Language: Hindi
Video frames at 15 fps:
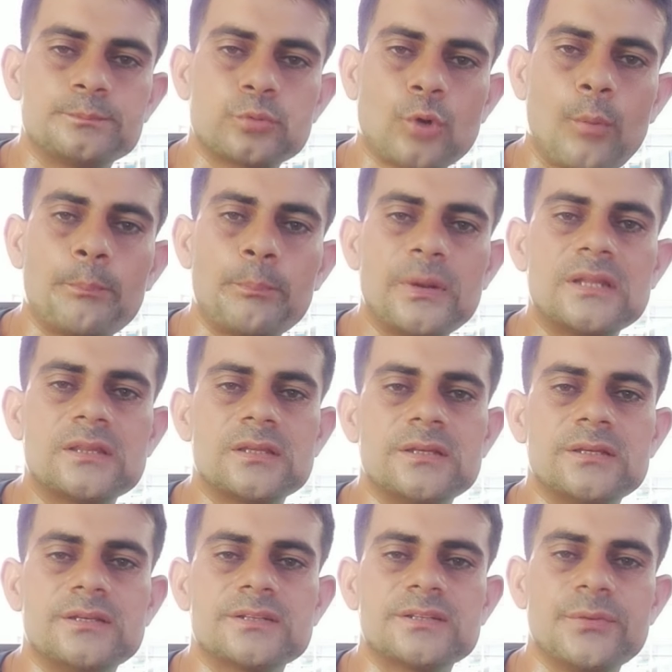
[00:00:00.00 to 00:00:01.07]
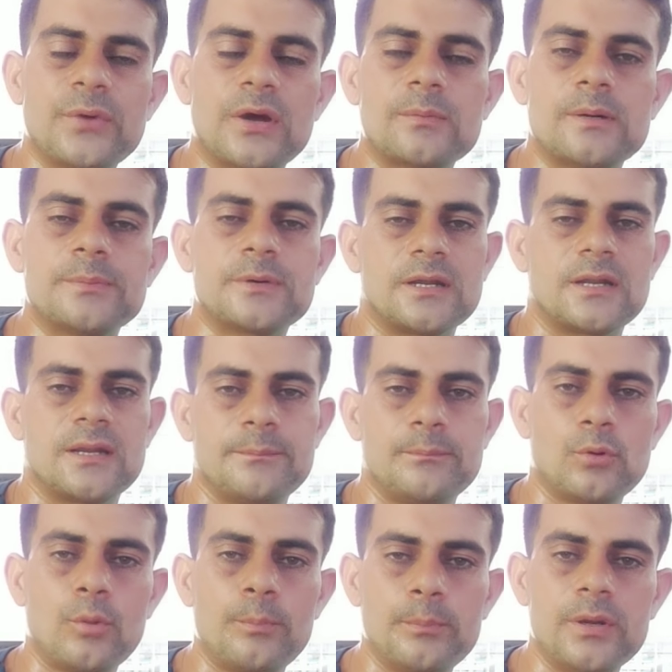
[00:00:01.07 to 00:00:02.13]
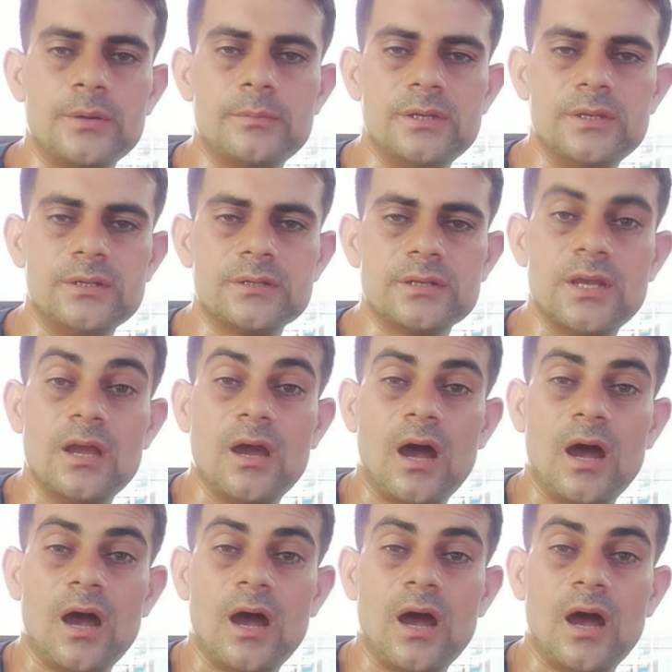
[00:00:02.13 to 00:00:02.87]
प्रॉपर तरीके से वार्म अप करना है प्रॉपर मीन्स